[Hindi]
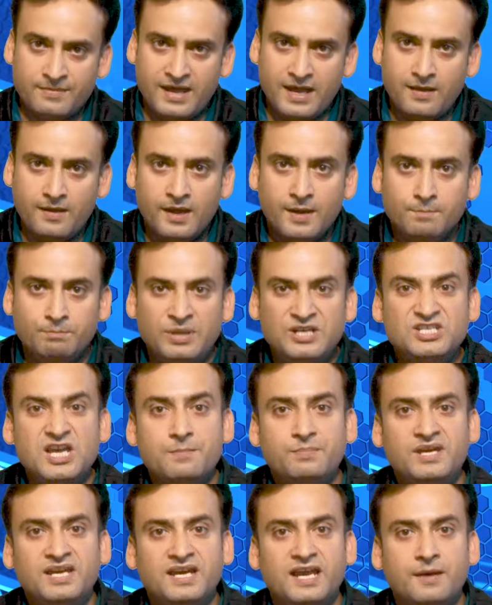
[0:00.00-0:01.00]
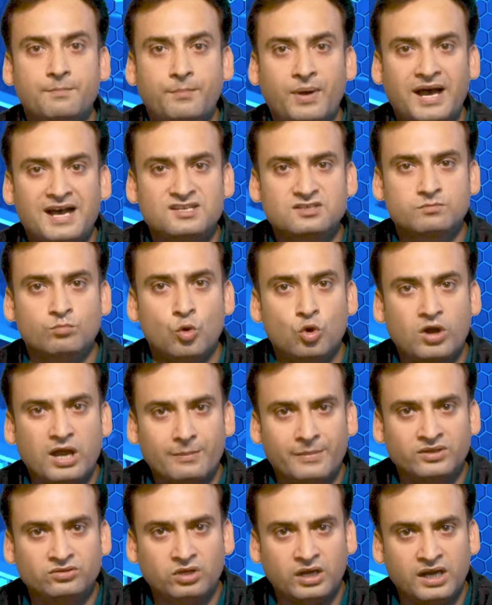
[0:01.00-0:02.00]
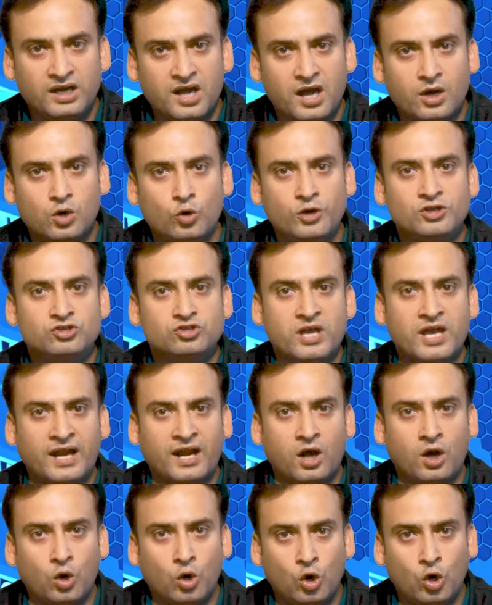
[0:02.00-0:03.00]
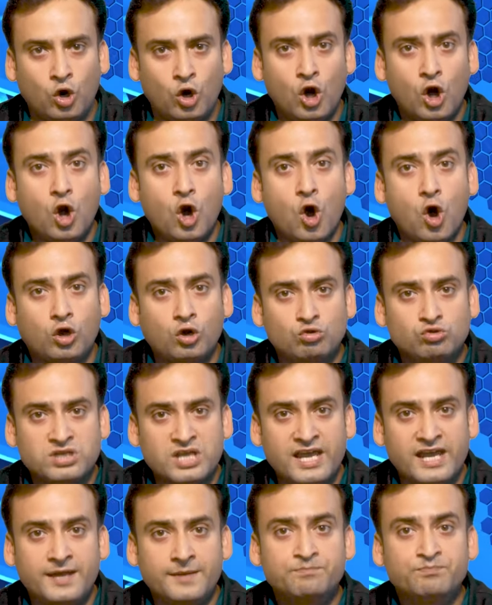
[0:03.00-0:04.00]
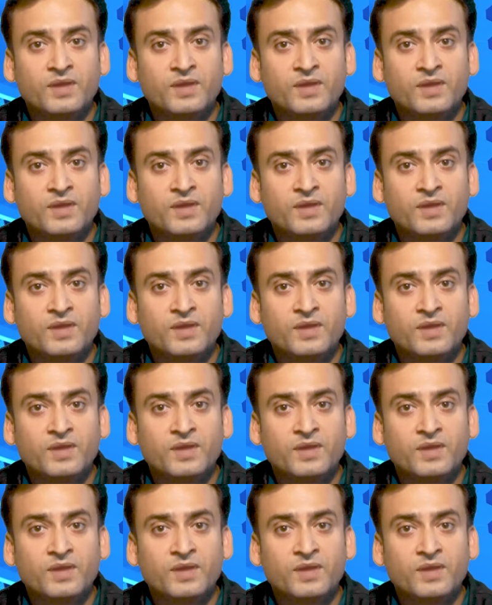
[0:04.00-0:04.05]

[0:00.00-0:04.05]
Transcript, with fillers: में बीजेपी के पास मुख्यमंत्री का कोई चेहरा हो और उसे